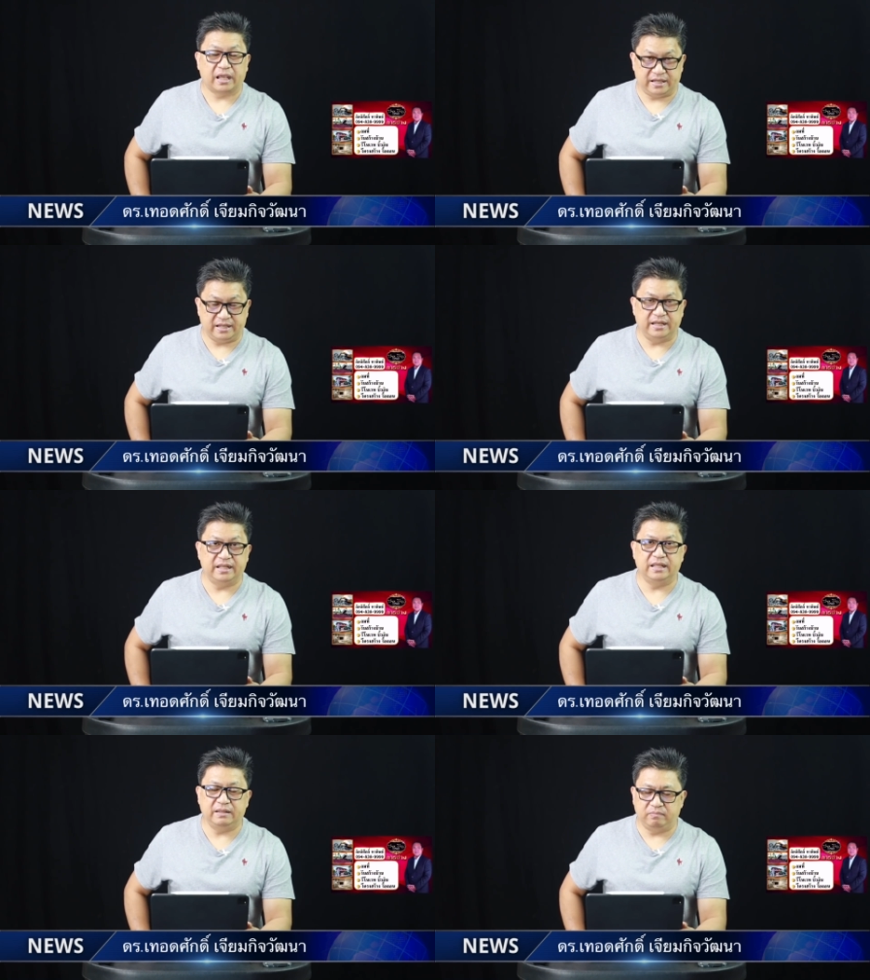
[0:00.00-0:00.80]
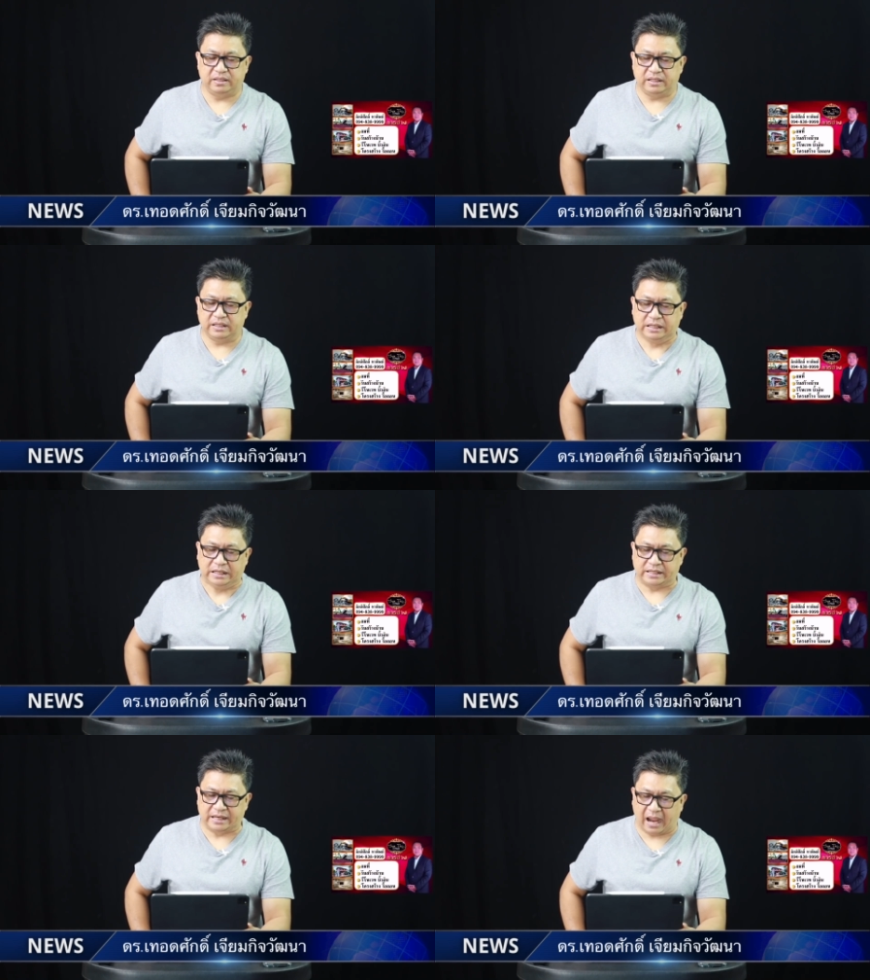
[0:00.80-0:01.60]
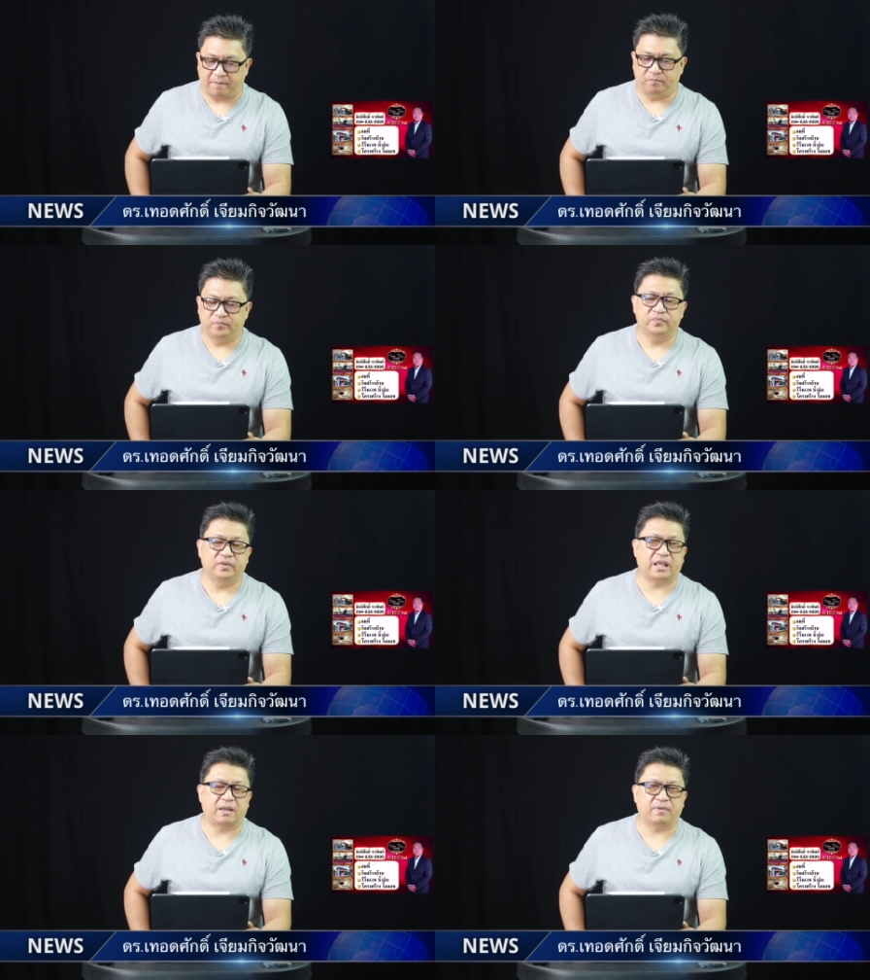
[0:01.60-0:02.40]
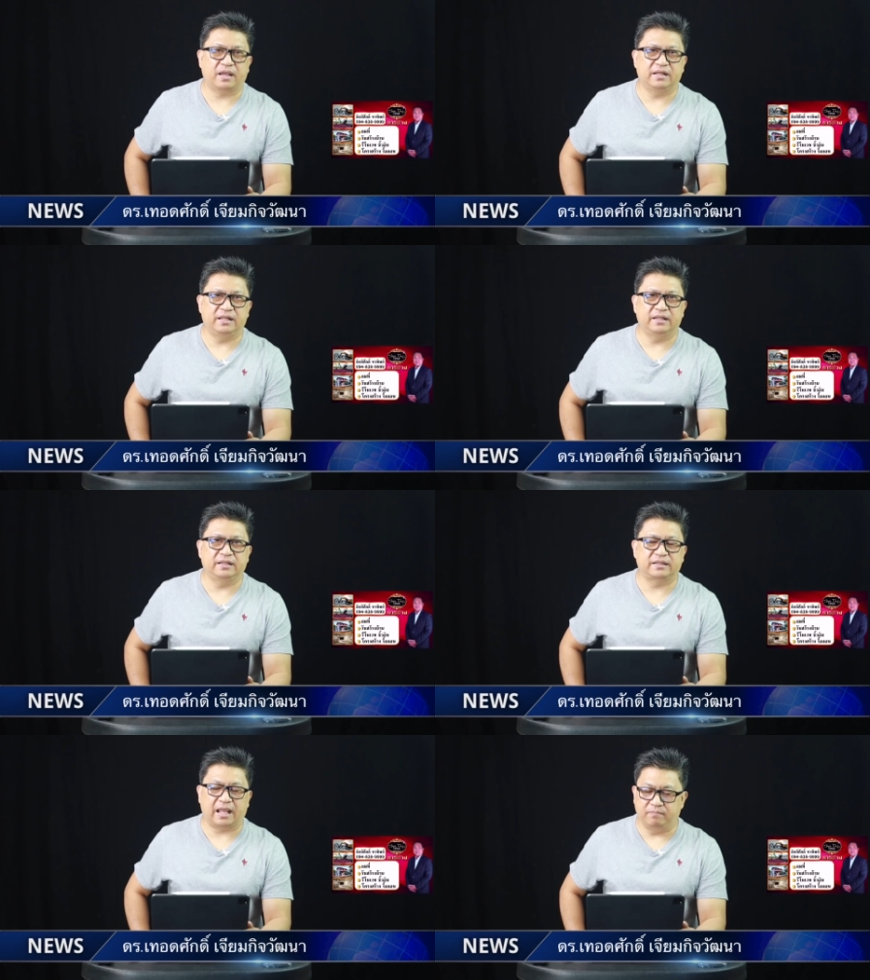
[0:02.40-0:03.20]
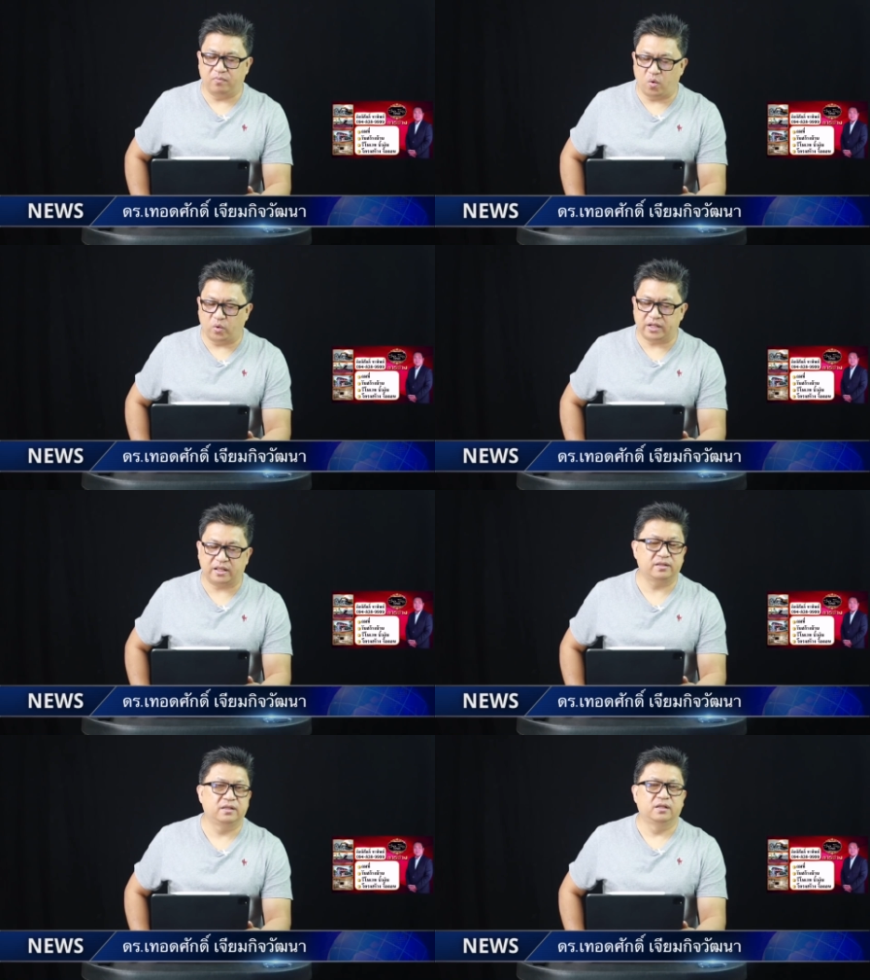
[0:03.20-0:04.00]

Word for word: คดีนี้มีเงื่อนงำนะครับคดีแตงโมเนี่ย